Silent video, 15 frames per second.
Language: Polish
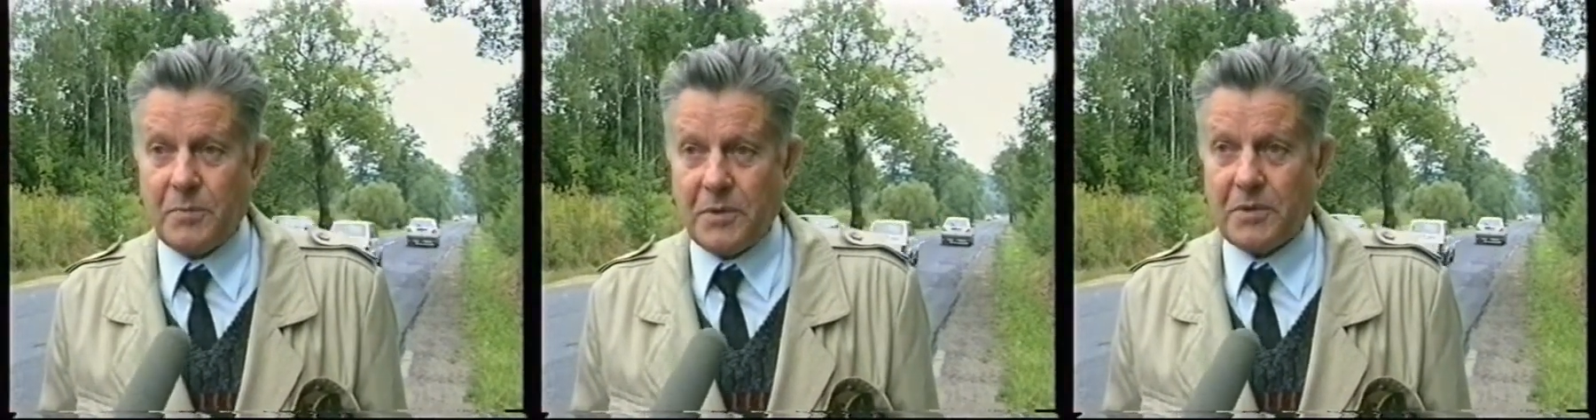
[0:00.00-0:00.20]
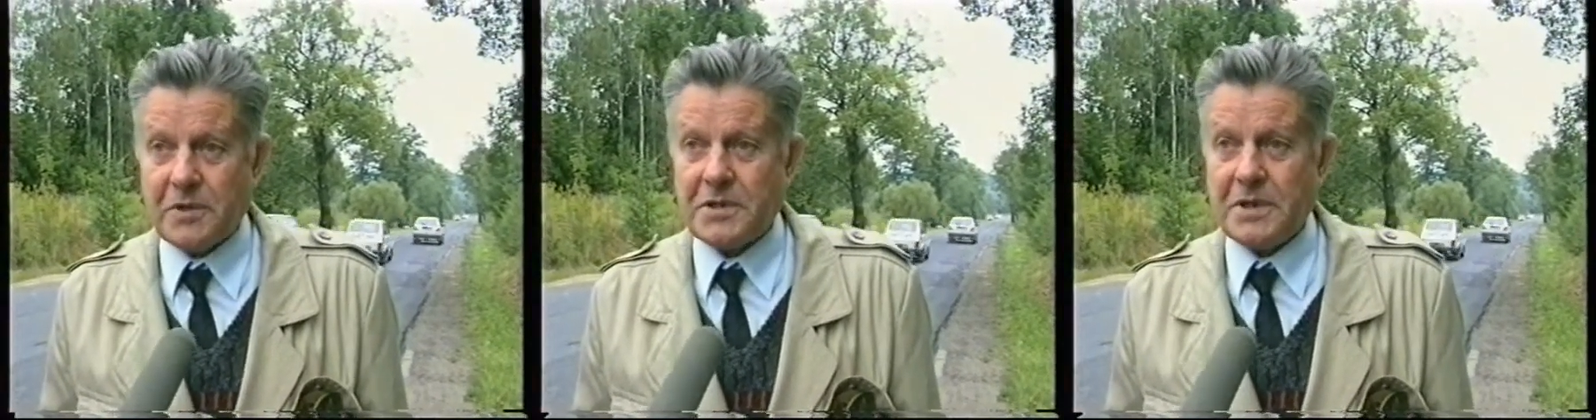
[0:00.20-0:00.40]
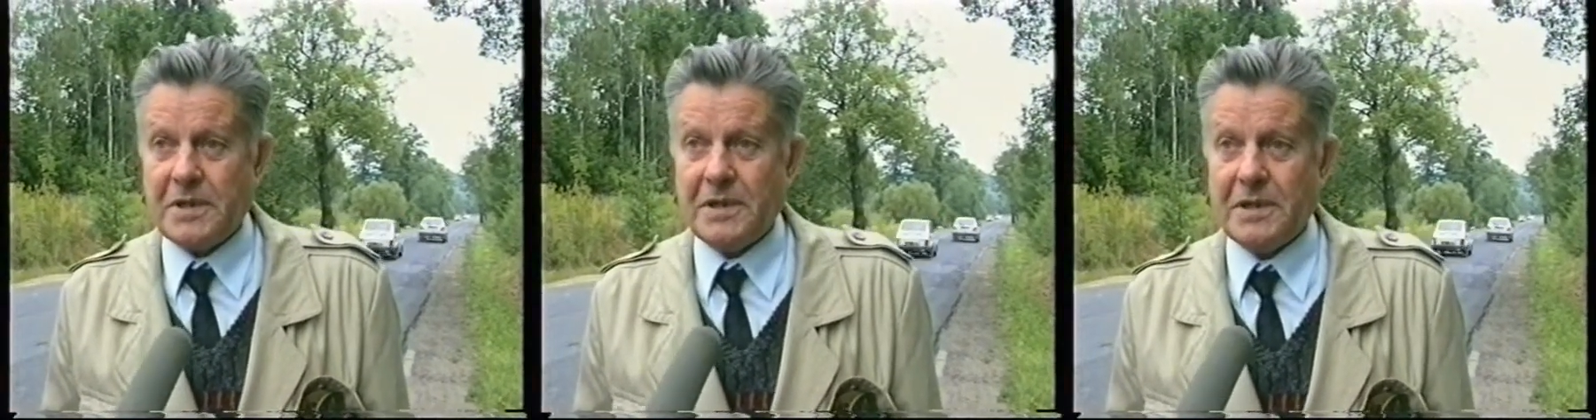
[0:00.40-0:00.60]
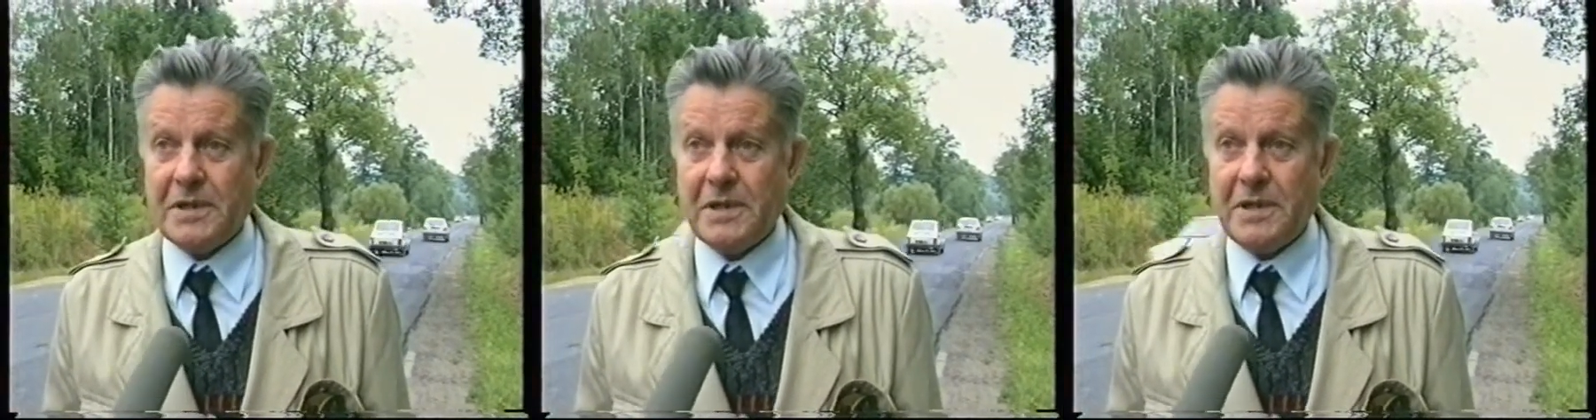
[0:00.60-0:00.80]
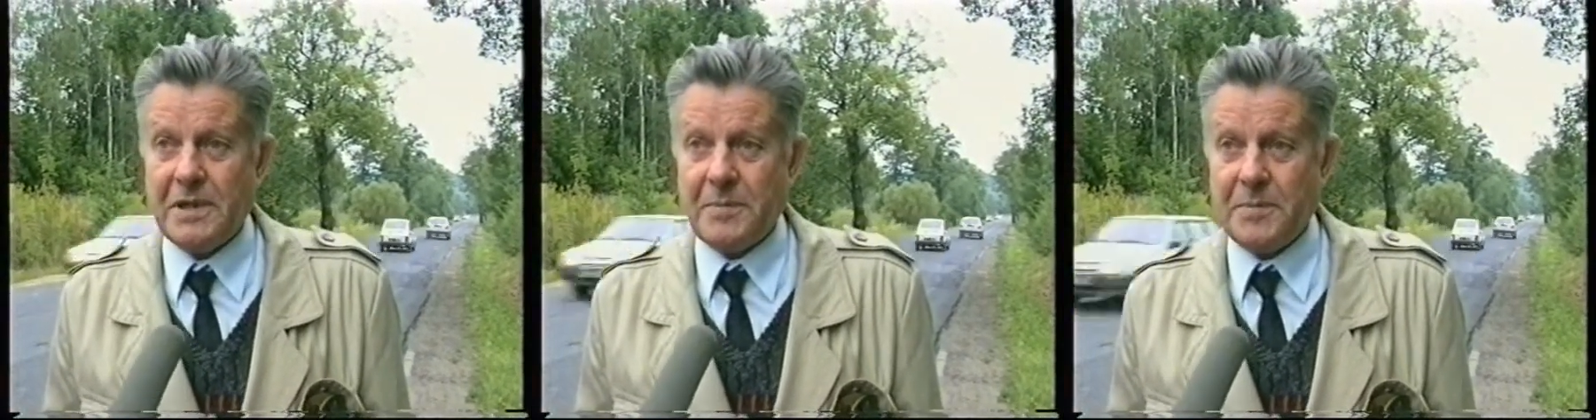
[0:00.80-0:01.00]
pobocze
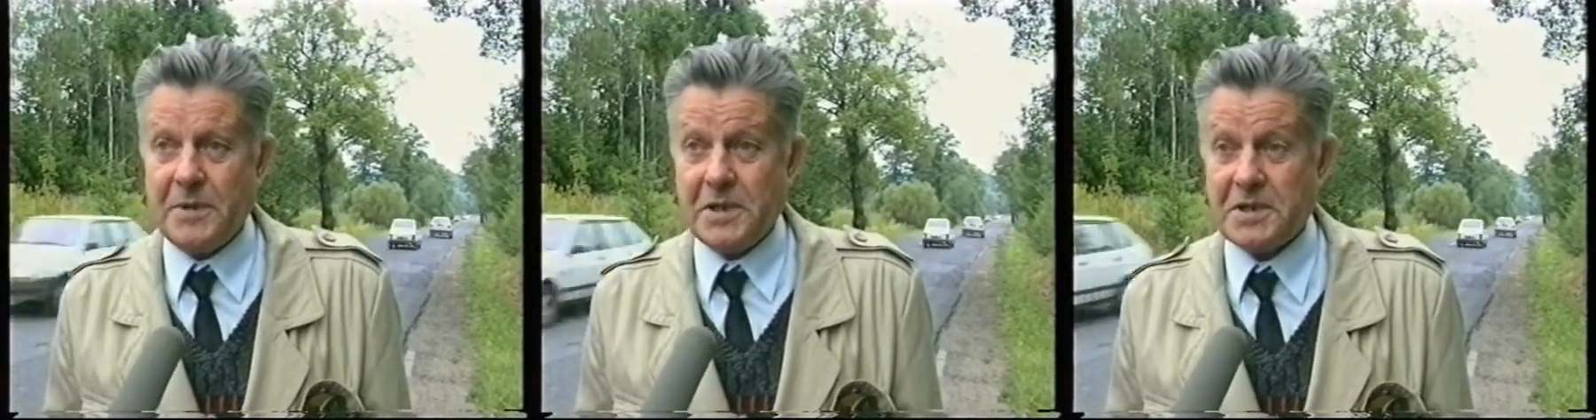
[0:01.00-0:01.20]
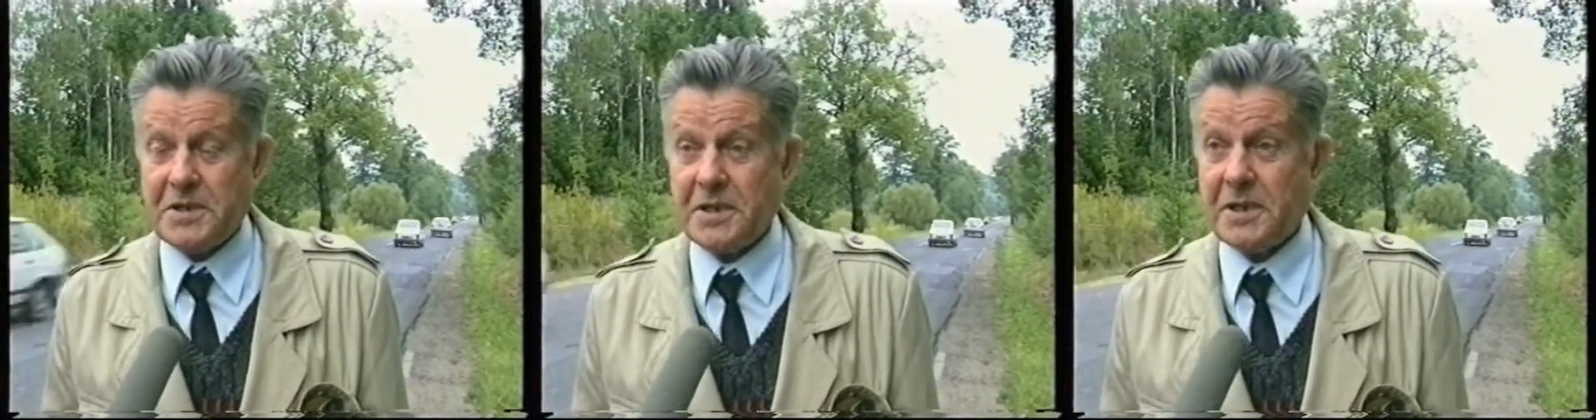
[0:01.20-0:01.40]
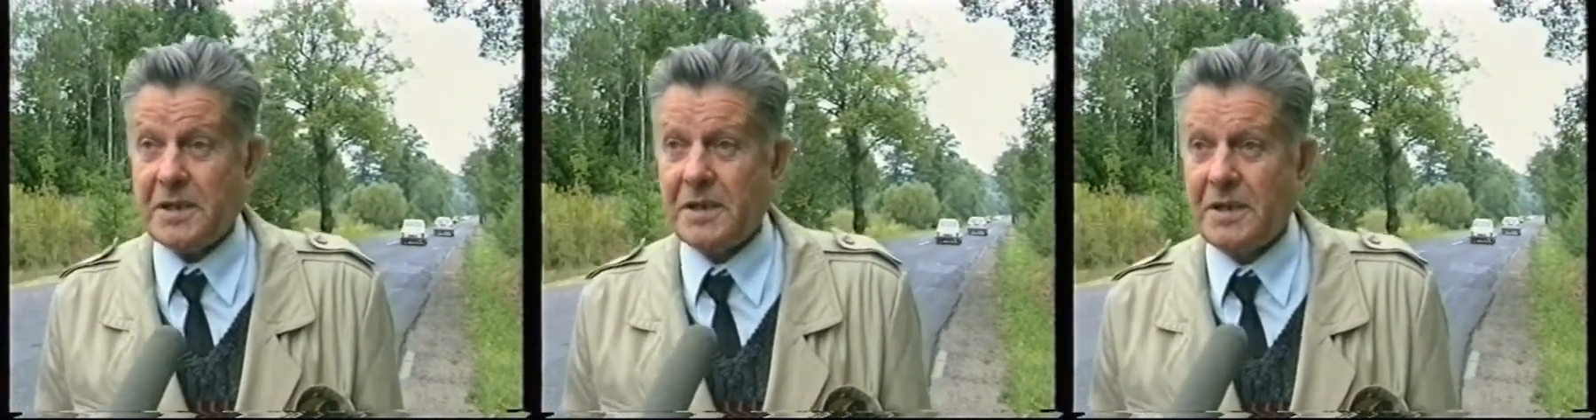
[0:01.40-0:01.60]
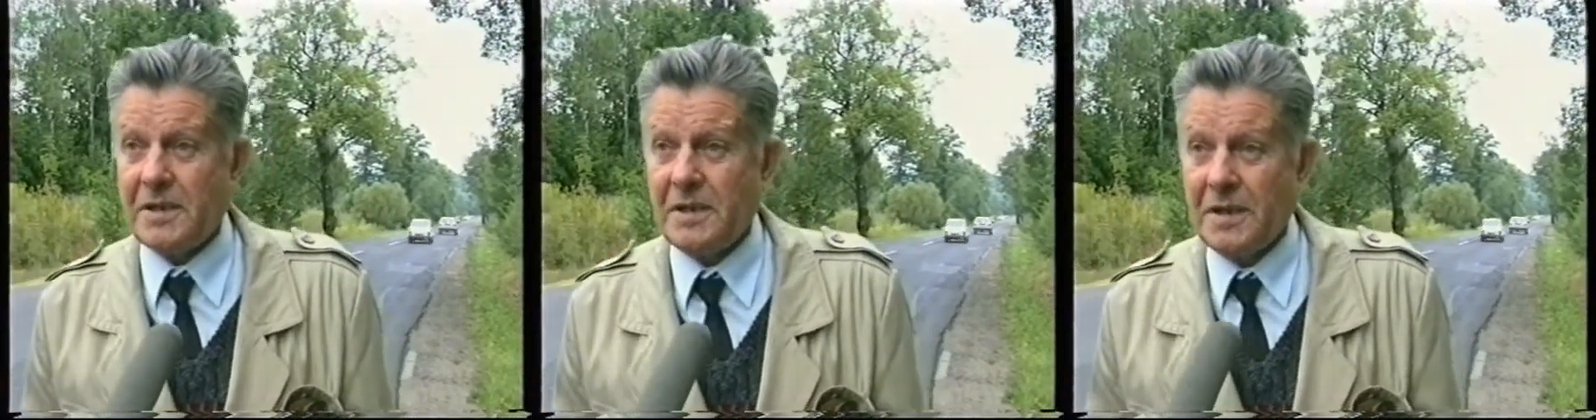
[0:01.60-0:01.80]
dla pieszych.